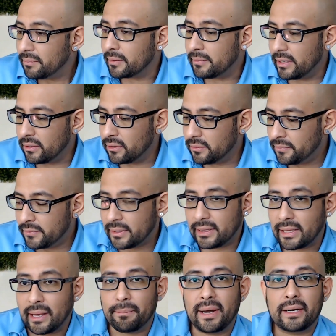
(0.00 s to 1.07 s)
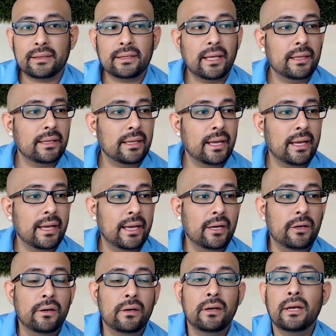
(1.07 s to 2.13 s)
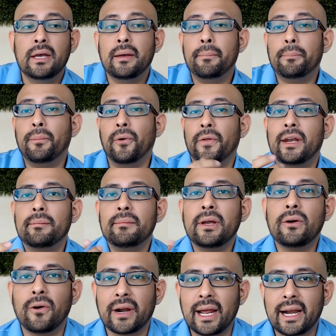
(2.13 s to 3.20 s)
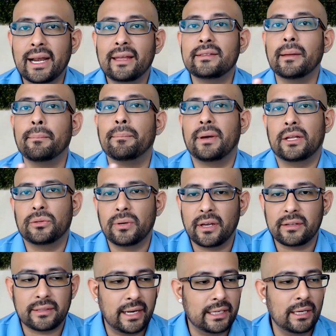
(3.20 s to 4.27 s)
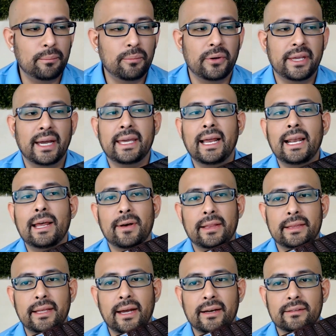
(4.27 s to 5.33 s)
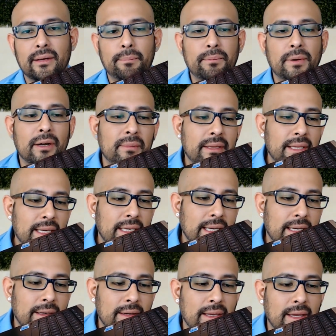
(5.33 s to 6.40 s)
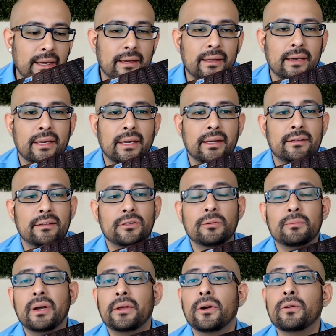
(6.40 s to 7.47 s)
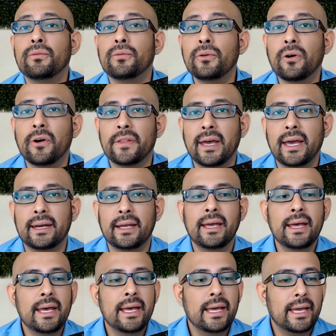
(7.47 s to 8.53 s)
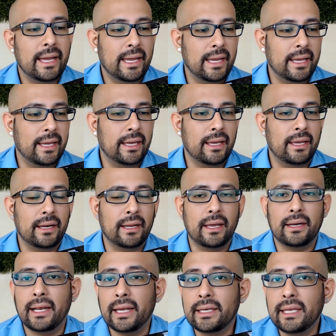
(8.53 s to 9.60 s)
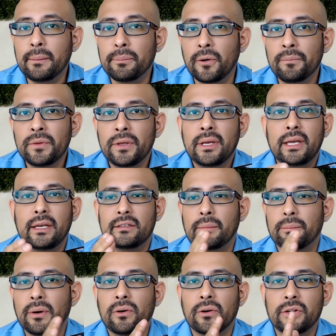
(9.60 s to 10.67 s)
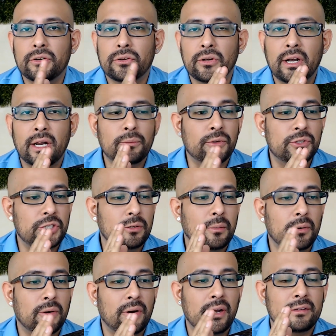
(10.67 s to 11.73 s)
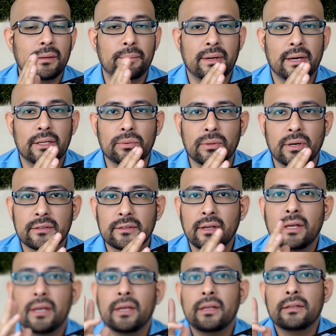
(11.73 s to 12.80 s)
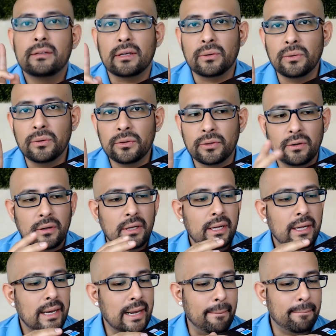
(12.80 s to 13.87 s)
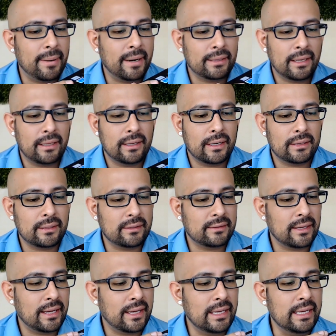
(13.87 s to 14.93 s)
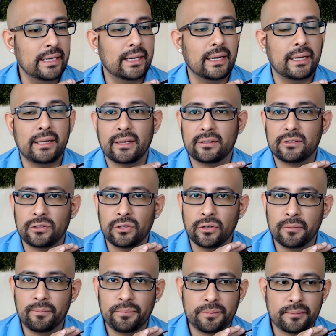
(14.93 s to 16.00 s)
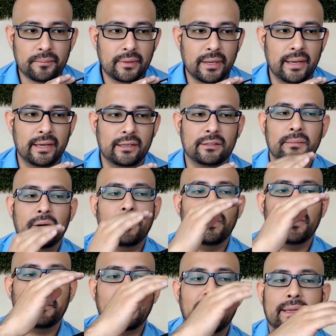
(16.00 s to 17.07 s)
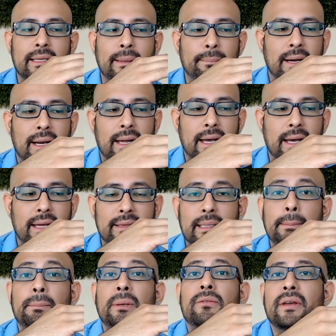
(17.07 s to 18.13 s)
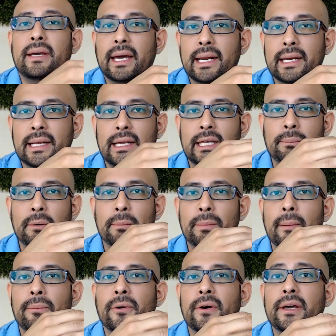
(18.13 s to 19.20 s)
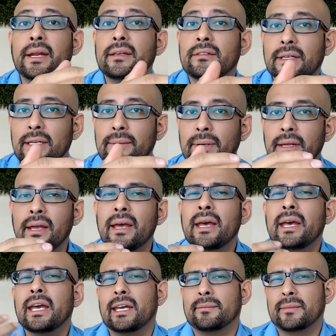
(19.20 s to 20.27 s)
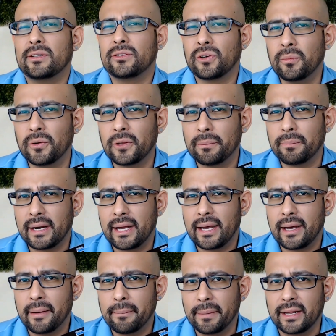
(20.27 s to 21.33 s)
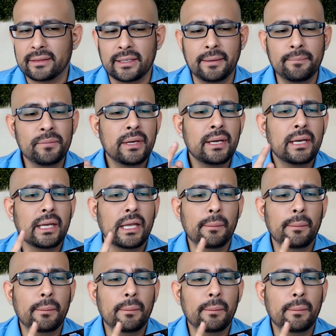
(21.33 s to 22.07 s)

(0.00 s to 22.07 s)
Primero, la parte de poder mejorar las temperaturas del equipo, ya que al levantarse permite que, que, exista un mayor flujo de aire eh, en el equipo y se puedan controlar muchísimo mejor las temperaturas. Segundo, la parte de darte esta inclinación es mejor para ti para tipificar en el equipo, para poder escribir, es más cómodo para, para ti.